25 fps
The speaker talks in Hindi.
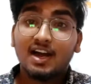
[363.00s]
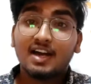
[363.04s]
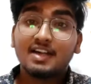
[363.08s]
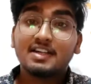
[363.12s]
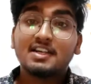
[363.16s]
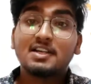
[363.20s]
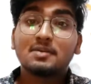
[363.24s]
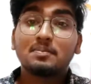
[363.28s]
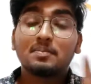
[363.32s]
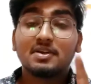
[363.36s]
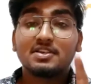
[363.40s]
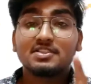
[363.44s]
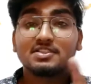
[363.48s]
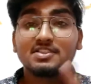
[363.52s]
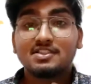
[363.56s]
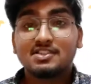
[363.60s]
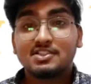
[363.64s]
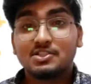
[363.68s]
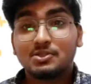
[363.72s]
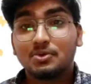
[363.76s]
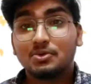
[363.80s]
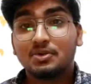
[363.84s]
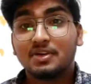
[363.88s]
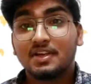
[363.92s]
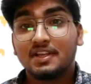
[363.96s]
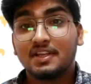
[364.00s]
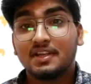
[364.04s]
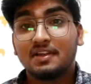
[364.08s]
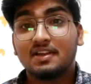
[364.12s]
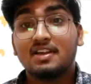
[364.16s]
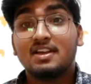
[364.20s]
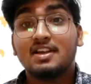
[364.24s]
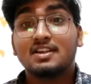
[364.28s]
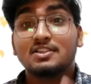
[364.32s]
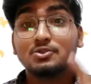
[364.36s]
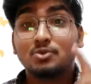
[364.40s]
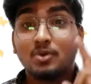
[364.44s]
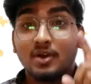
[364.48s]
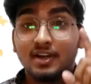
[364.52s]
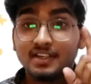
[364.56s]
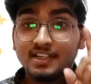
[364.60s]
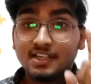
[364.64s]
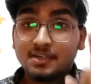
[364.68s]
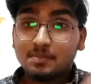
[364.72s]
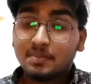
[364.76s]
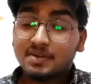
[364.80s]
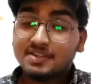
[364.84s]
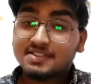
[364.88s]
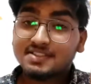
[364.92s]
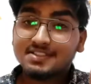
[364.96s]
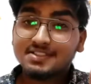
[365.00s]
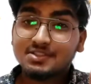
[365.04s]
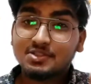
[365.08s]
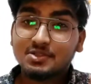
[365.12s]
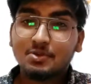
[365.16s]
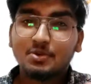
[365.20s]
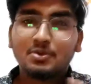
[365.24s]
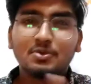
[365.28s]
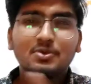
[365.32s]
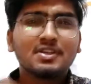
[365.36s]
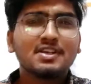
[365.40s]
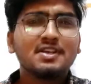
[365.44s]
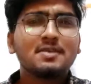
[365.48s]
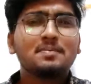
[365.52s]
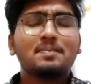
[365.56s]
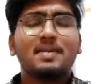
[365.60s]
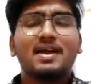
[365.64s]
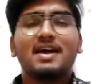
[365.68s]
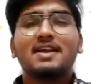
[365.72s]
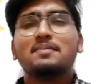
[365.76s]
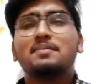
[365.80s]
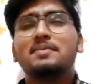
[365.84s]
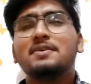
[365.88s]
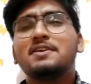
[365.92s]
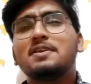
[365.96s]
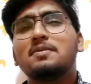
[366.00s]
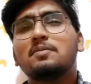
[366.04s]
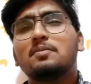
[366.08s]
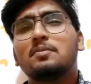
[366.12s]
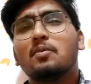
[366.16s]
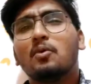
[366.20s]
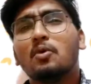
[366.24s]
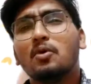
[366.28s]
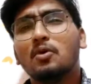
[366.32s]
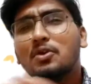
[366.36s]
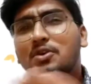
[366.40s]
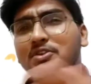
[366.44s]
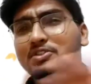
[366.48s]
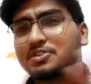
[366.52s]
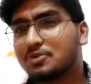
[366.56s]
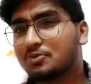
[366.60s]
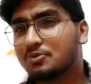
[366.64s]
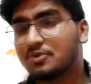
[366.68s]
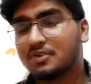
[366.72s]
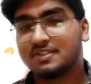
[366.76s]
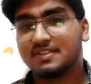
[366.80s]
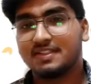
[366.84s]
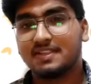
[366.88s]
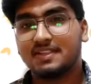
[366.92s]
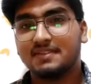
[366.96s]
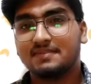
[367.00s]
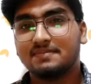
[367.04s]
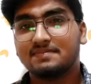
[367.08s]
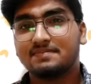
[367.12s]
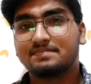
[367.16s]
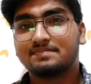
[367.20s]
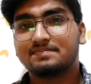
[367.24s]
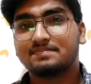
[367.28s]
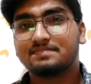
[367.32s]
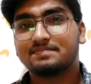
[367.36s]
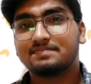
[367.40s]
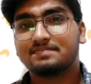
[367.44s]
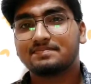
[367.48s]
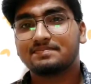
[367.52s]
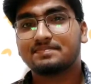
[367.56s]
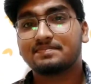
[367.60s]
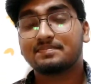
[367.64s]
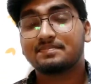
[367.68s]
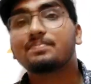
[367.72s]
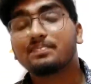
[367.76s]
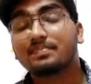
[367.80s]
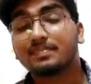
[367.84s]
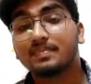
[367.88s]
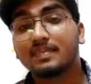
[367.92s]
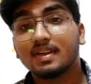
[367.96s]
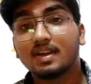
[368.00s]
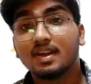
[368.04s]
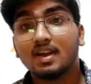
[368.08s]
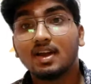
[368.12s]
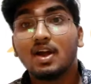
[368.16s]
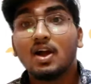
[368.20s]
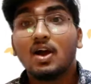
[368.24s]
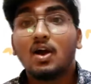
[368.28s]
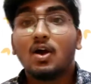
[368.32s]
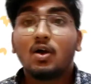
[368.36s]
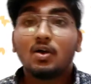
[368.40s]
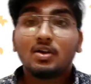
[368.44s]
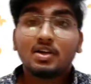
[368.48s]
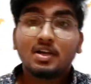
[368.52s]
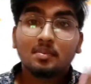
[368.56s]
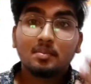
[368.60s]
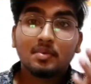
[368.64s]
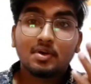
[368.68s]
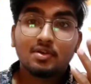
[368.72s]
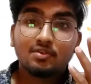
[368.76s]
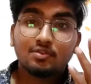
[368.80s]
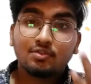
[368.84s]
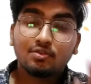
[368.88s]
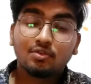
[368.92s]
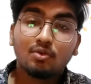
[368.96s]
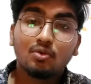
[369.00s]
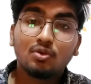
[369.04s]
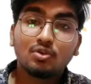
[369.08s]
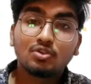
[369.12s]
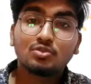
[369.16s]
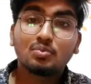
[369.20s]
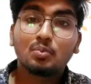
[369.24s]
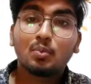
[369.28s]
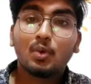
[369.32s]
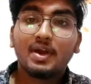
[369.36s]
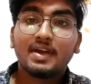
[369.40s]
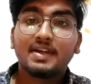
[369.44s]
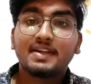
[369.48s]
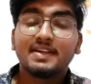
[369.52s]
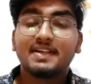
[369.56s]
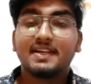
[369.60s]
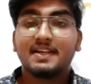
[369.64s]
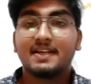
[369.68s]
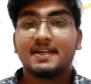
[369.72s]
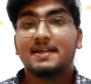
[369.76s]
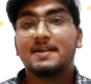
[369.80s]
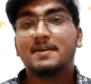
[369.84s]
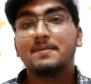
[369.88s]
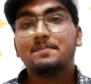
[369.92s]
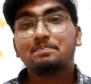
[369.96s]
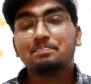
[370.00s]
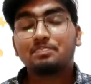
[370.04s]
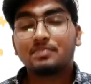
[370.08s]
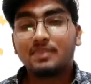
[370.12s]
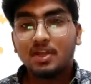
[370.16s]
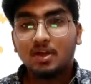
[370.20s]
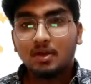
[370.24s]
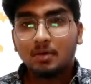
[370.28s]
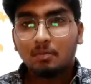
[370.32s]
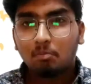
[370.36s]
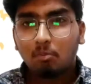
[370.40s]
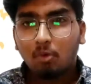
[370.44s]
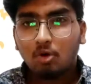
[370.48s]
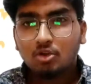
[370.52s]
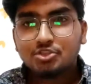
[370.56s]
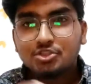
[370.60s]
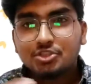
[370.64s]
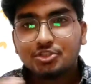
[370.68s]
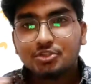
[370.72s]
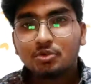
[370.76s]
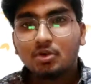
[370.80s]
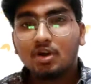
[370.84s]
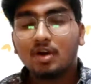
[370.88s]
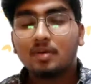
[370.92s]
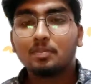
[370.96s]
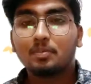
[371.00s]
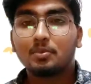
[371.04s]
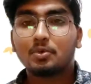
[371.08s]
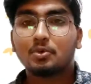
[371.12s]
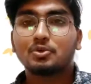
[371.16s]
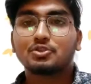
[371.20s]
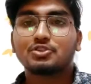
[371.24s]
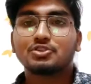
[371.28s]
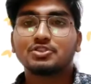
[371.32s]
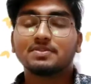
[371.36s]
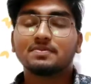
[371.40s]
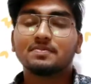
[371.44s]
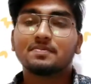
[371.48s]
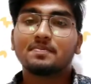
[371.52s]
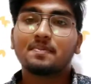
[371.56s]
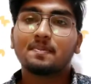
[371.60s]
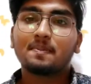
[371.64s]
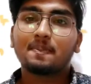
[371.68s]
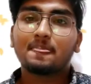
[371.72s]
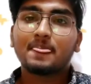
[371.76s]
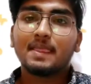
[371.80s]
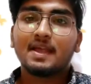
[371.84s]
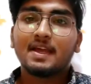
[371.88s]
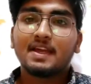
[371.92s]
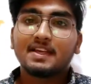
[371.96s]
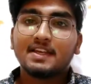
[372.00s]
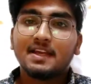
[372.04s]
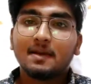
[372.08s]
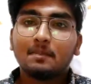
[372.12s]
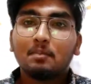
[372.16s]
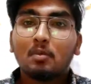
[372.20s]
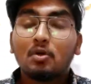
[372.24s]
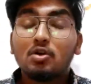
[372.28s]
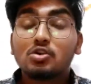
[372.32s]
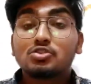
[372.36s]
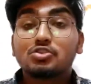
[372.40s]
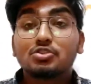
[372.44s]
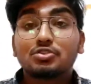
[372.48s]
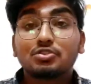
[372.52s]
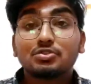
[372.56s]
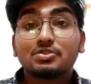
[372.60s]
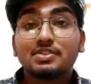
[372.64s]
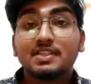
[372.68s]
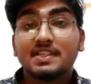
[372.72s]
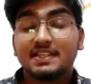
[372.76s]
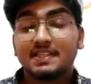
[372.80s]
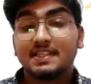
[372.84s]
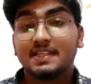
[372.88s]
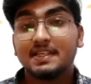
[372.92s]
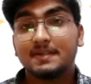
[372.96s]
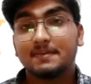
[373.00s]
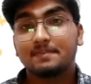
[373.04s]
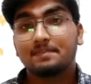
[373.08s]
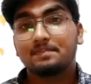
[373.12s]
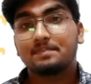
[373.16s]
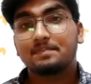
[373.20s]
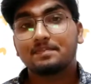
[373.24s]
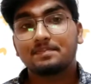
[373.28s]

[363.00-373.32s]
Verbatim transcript: हंड्रेड परसेंट श्योर नहीं है जो हंड्रेड परसेंट श्योर उनके लिए प्लान बी की कोई ज़रूरत नहीं और नंबर फोर्थ पॉइंट है पॉजिटिव अप्रोच या पॉजिटिव थिंकिंग